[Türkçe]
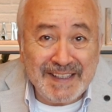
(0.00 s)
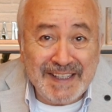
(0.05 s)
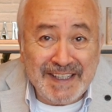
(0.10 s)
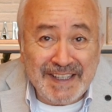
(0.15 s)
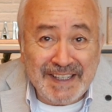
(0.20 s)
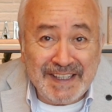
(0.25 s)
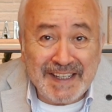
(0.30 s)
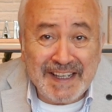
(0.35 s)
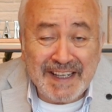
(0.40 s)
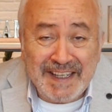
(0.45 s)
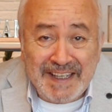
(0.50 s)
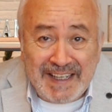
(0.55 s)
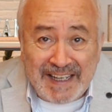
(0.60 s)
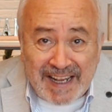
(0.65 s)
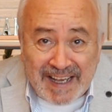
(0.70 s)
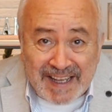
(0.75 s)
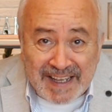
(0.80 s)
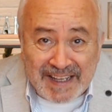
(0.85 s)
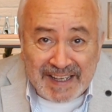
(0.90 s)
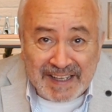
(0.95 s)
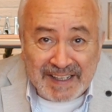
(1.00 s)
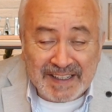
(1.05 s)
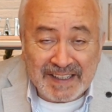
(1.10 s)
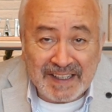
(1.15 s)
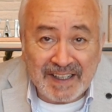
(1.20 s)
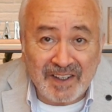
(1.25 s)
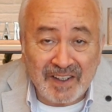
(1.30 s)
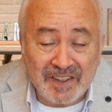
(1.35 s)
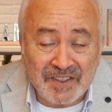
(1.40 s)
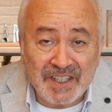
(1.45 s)
iğne ile,
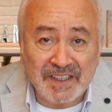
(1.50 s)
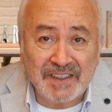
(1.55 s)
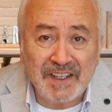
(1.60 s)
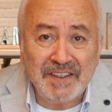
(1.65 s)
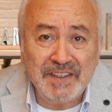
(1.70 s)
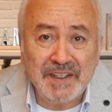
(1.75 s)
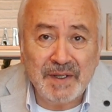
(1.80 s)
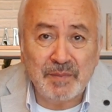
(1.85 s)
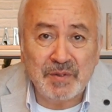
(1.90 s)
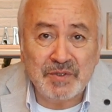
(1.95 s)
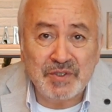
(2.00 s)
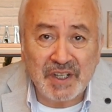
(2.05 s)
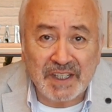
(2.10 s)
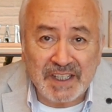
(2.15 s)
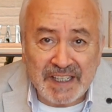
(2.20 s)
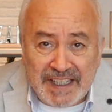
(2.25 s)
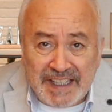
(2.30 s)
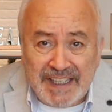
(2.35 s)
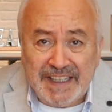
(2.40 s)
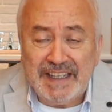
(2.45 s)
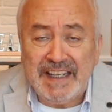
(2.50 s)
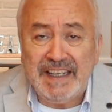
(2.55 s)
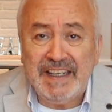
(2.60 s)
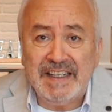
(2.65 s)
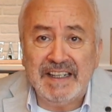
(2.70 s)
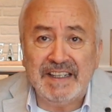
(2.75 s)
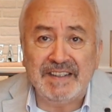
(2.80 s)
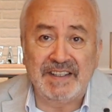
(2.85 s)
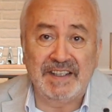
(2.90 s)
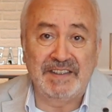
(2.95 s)
kalçadan yapılacak iğne
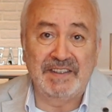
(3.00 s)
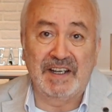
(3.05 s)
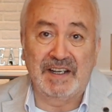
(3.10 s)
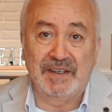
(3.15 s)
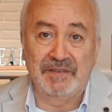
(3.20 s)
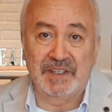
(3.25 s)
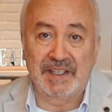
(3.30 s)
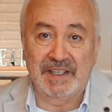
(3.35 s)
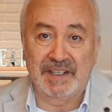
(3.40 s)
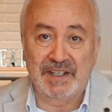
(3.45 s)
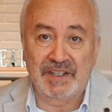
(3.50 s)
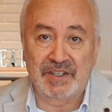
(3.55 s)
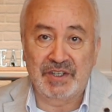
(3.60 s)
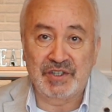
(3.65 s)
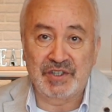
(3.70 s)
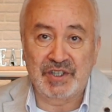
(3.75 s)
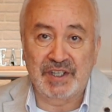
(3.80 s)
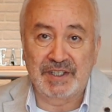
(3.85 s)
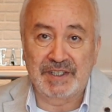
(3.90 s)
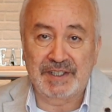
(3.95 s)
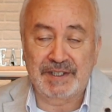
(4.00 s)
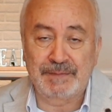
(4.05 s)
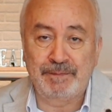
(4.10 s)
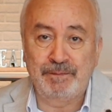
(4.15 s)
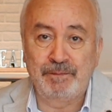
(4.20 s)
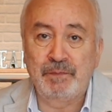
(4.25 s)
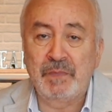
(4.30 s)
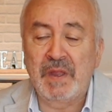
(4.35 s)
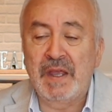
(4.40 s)
ile tedavi gerekecektir.